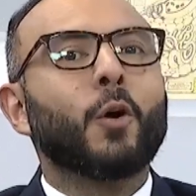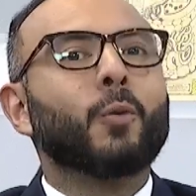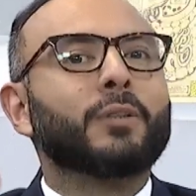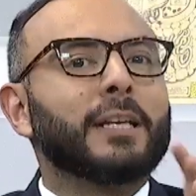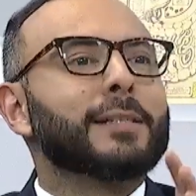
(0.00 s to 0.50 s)

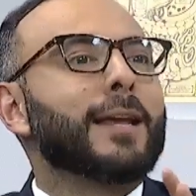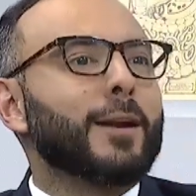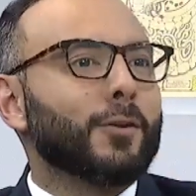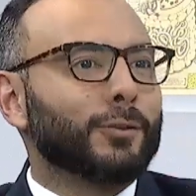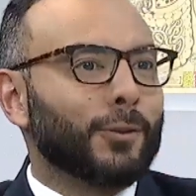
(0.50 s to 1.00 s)
utilizar
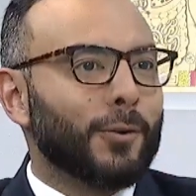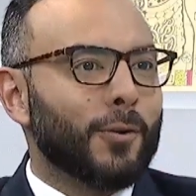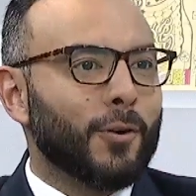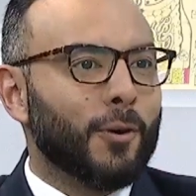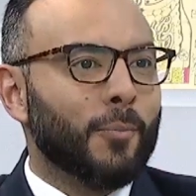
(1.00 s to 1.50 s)
al
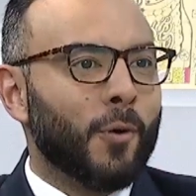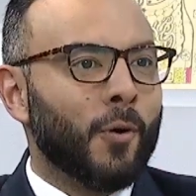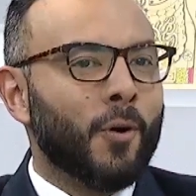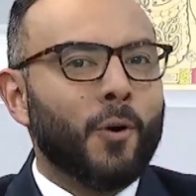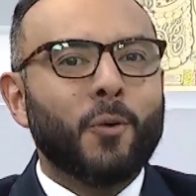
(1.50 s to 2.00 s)
odontólogo
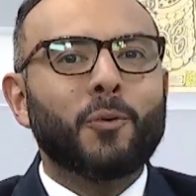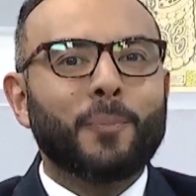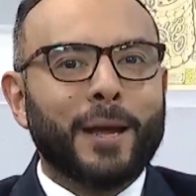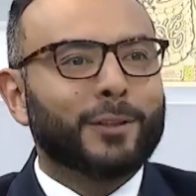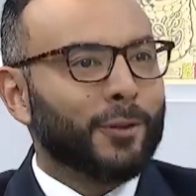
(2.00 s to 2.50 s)
como
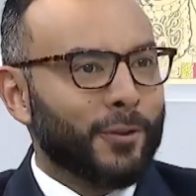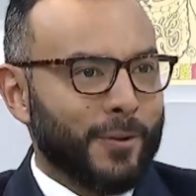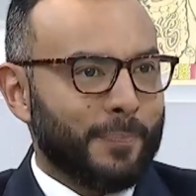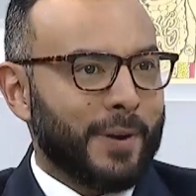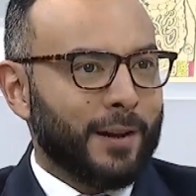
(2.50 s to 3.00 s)
un
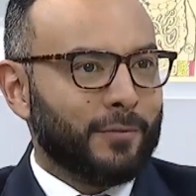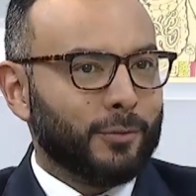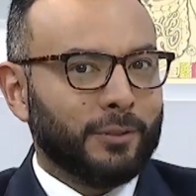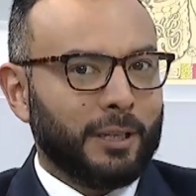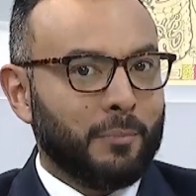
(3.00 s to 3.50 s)
método para
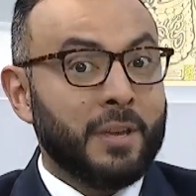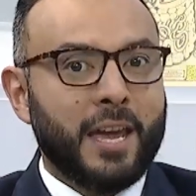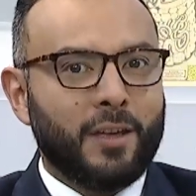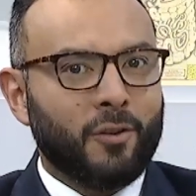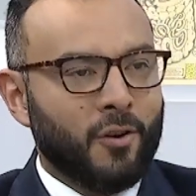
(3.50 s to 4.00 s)
infundir
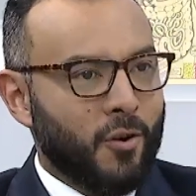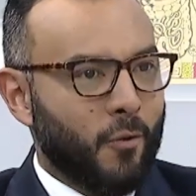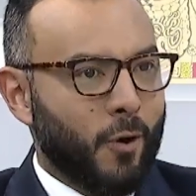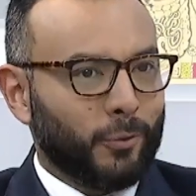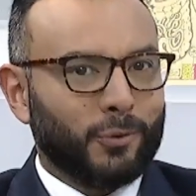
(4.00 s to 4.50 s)
miedo
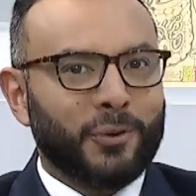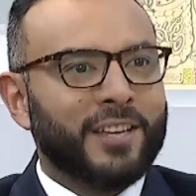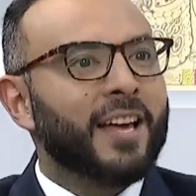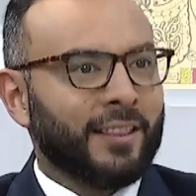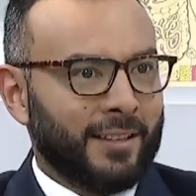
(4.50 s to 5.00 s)
o
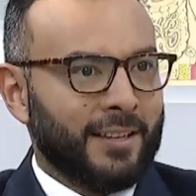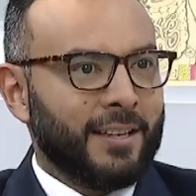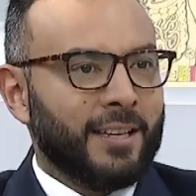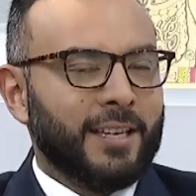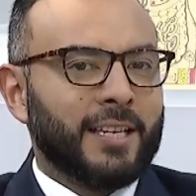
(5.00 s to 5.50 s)
autoridad.
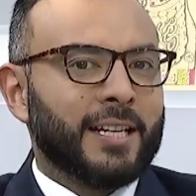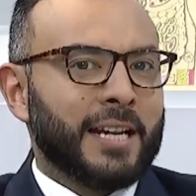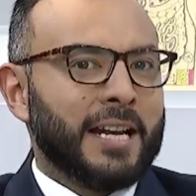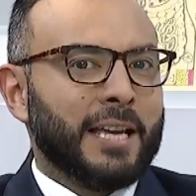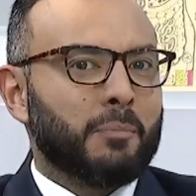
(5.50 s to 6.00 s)
Y en
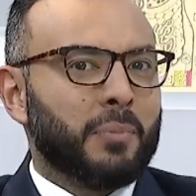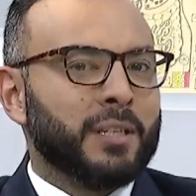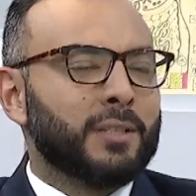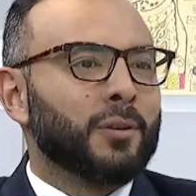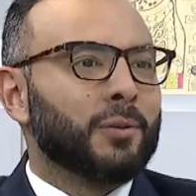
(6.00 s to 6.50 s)
realidad, pues,